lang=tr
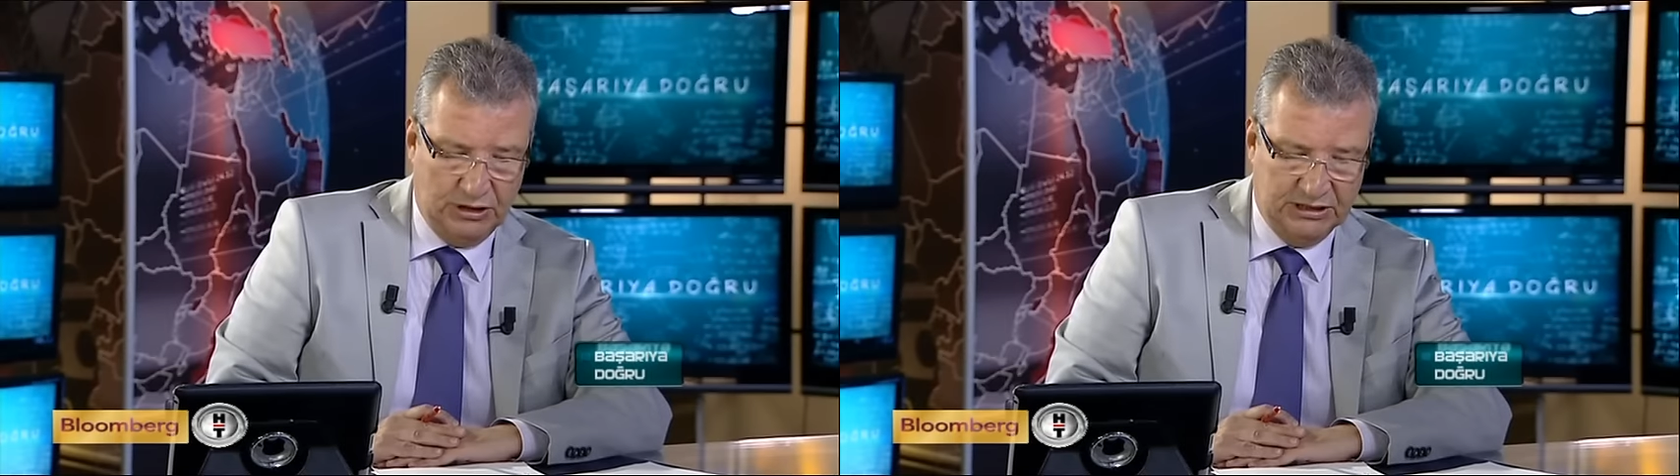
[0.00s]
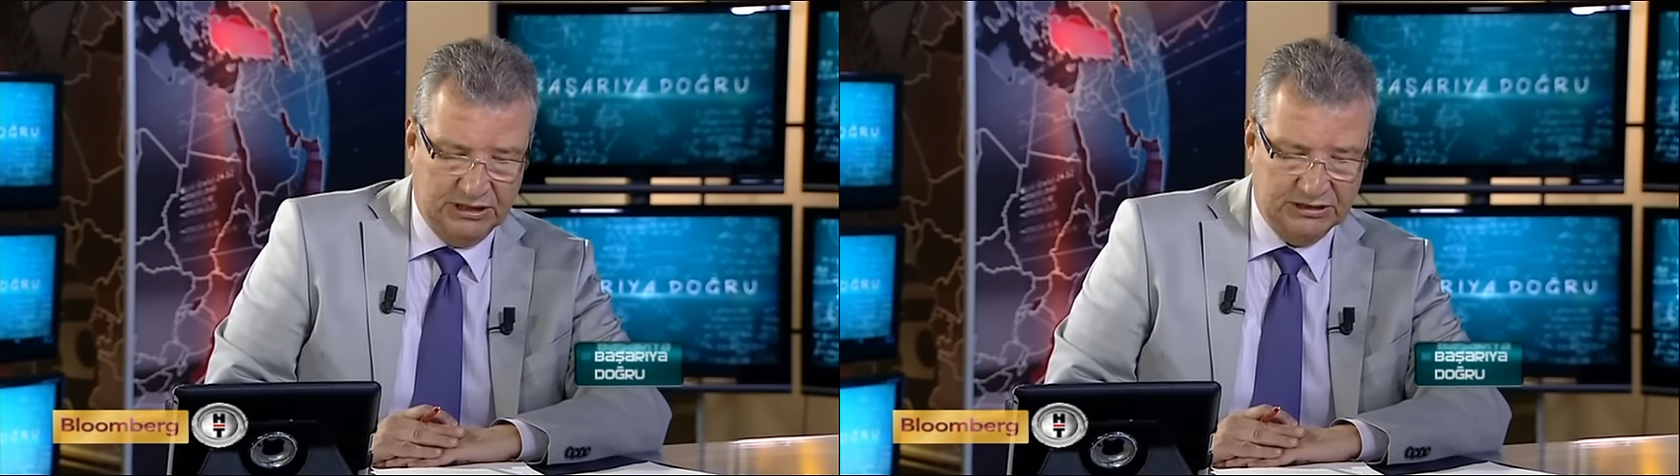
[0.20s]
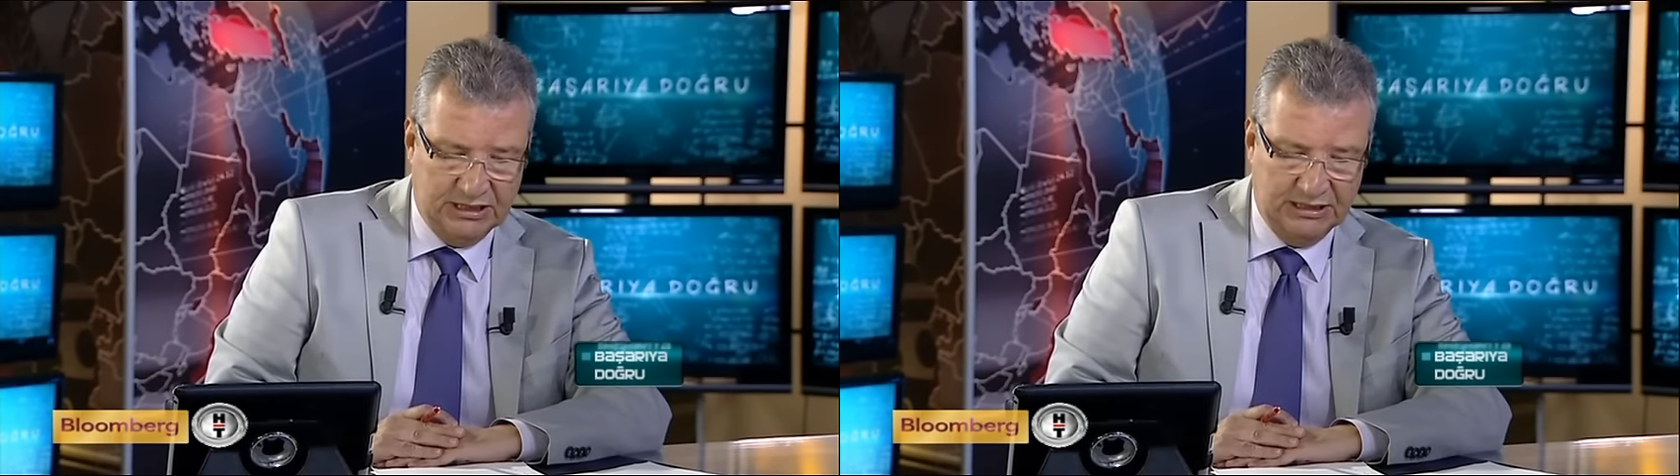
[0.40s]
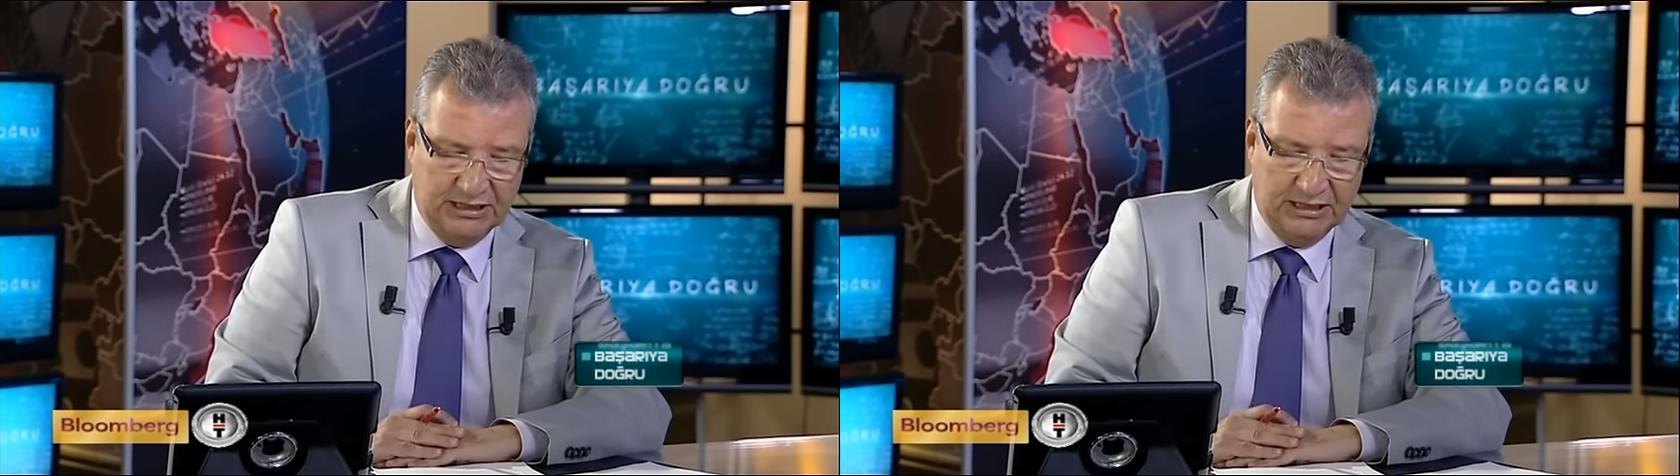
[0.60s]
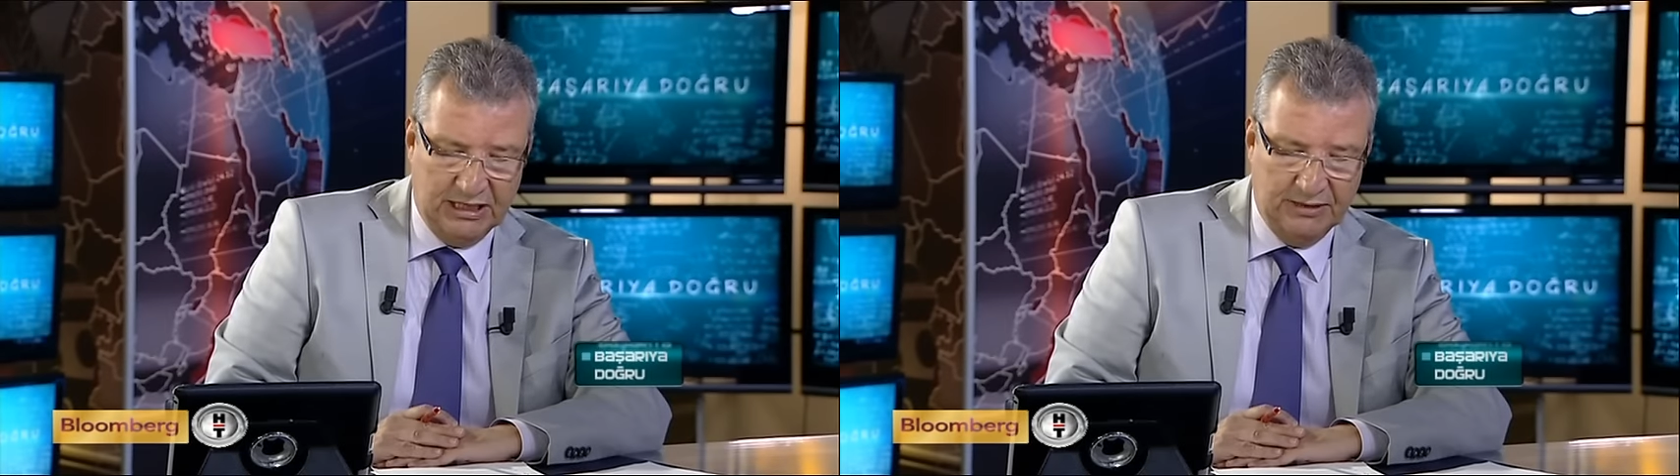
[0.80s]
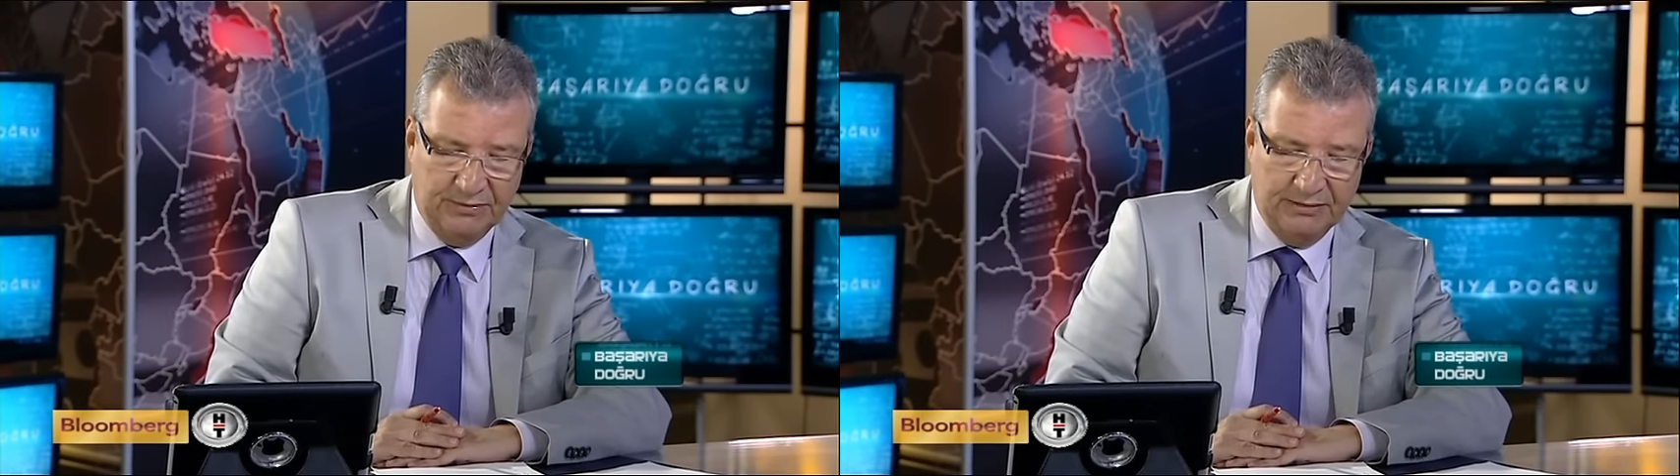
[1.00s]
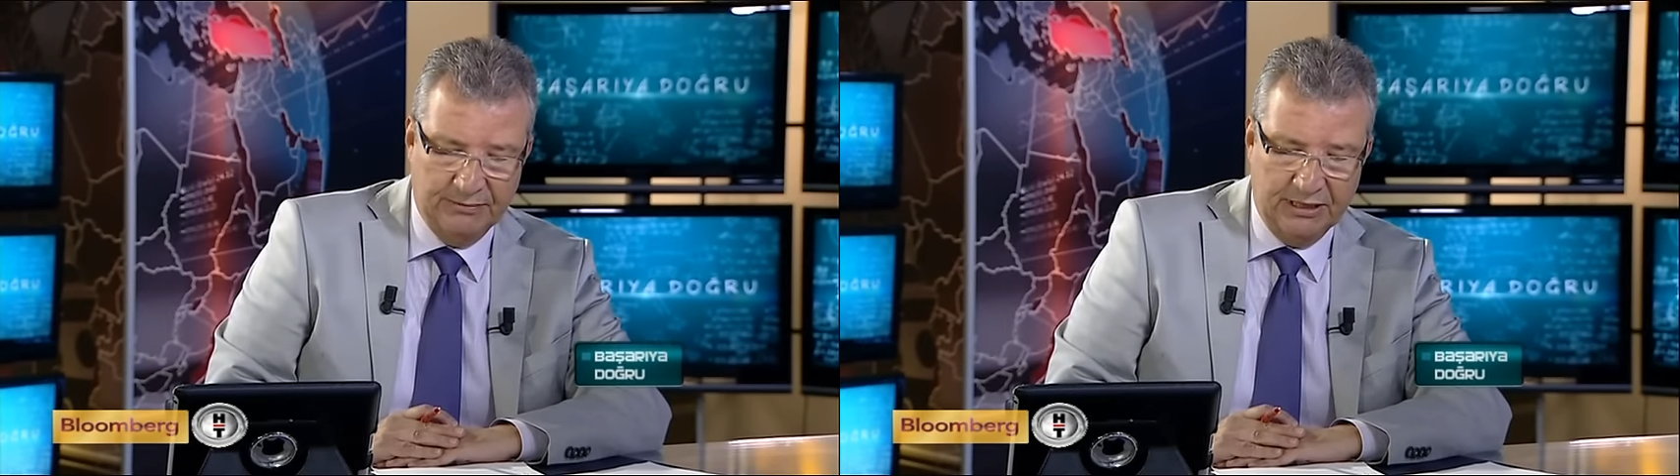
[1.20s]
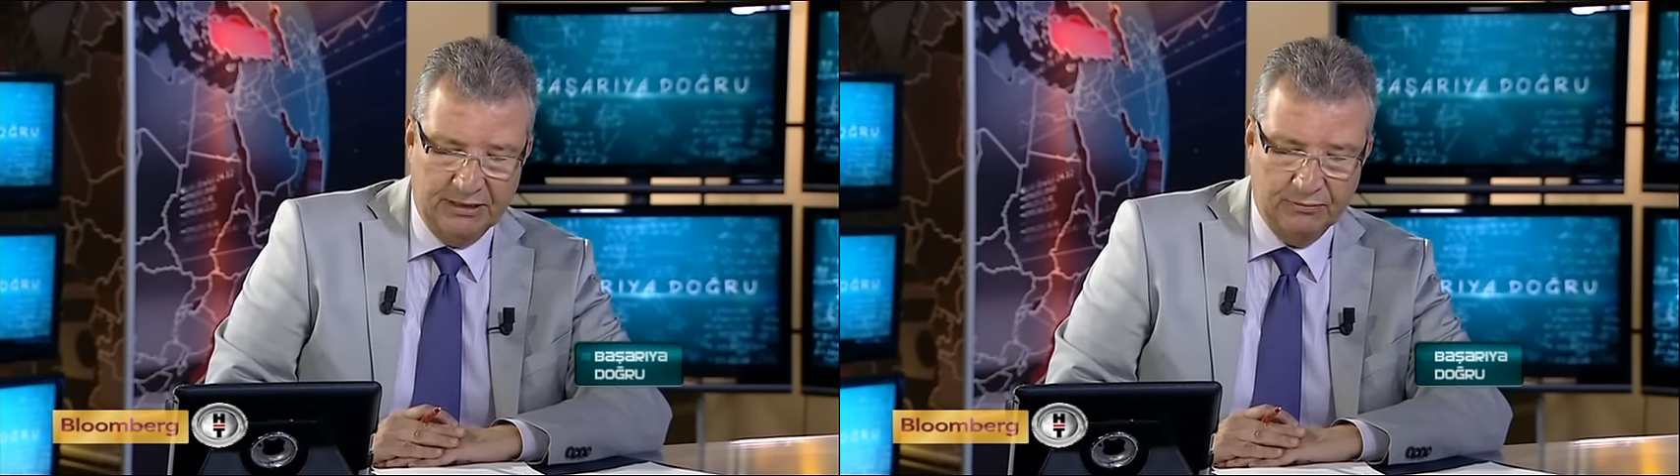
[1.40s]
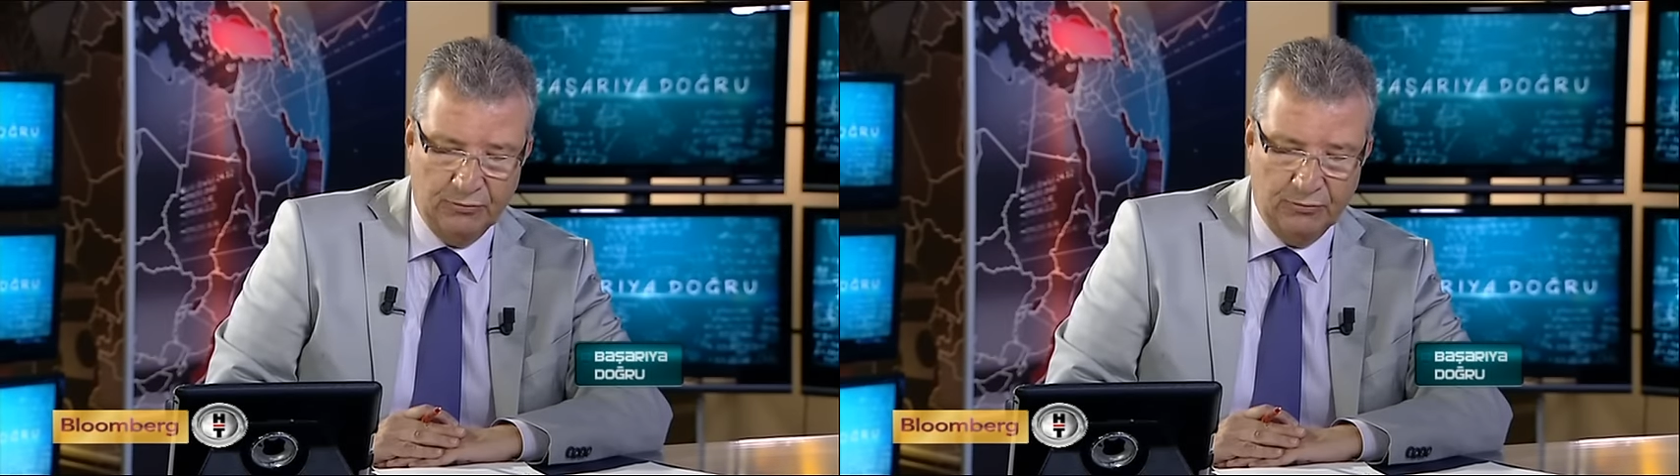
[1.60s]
iktisadi idare bilimler,